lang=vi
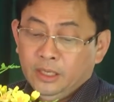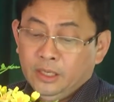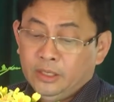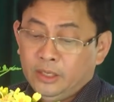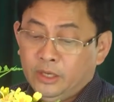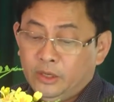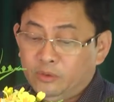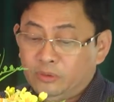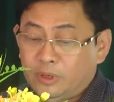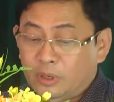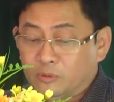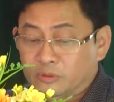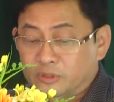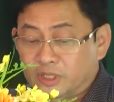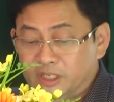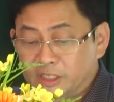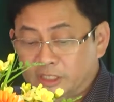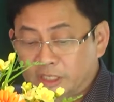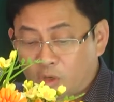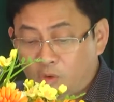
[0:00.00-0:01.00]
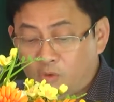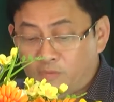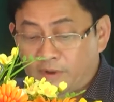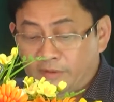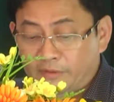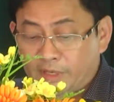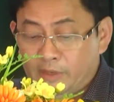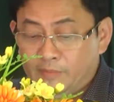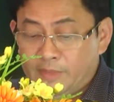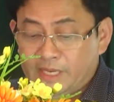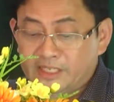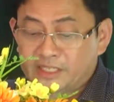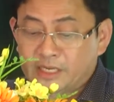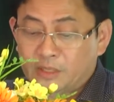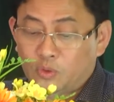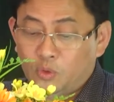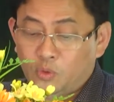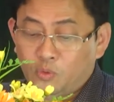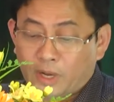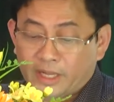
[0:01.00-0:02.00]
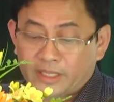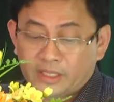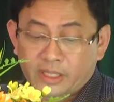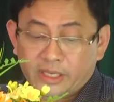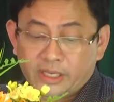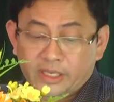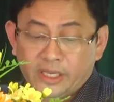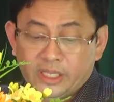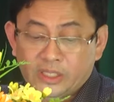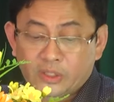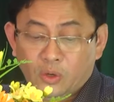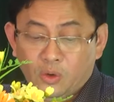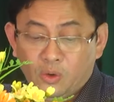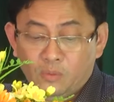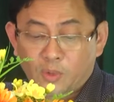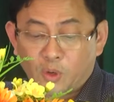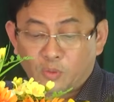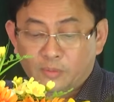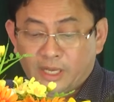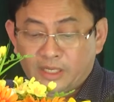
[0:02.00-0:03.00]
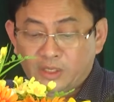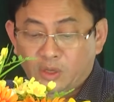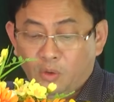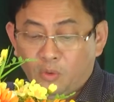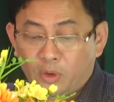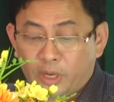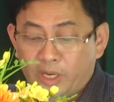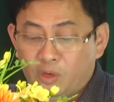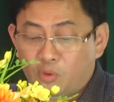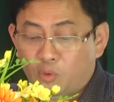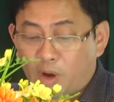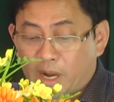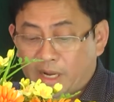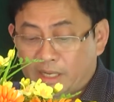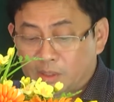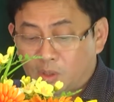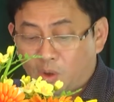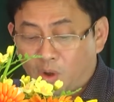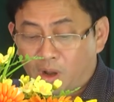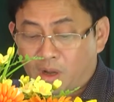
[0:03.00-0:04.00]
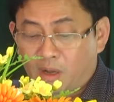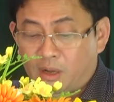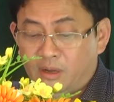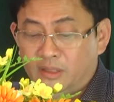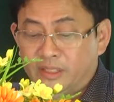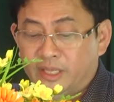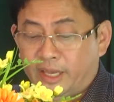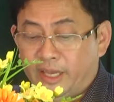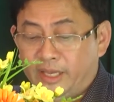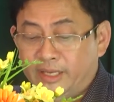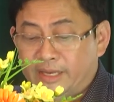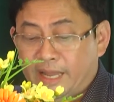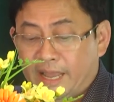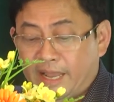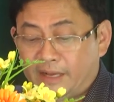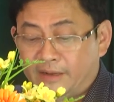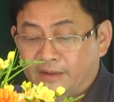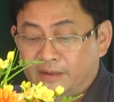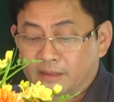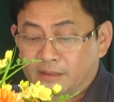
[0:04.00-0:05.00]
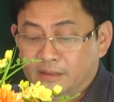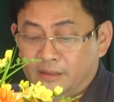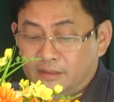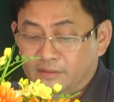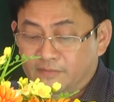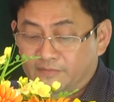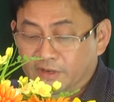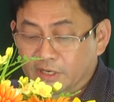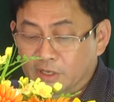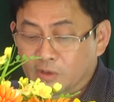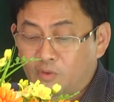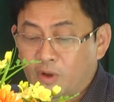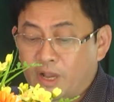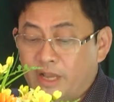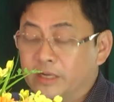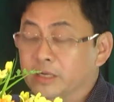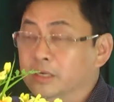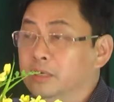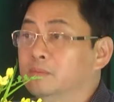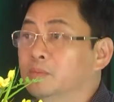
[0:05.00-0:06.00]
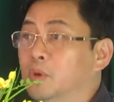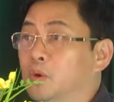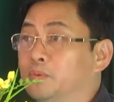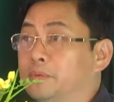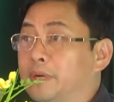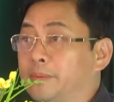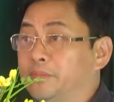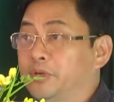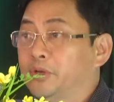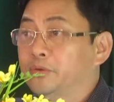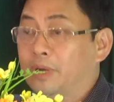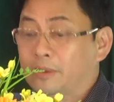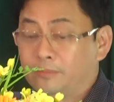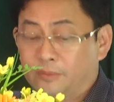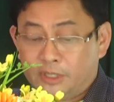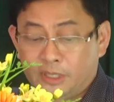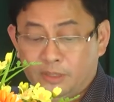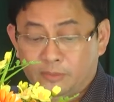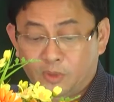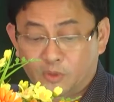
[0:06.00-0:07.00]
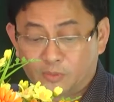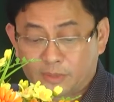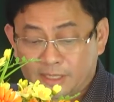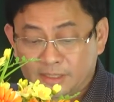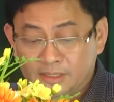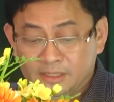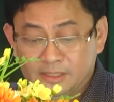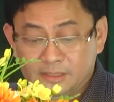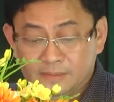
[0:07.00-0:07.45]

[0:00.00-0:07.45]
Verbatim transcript: nếu đầu tư sâu vào chế biến sau thu hoạch thì doanh thu một tấn dâu quế hoàn toàn có thể đạt vượt qua ngưỡng 100 triệu đồng trên một tấn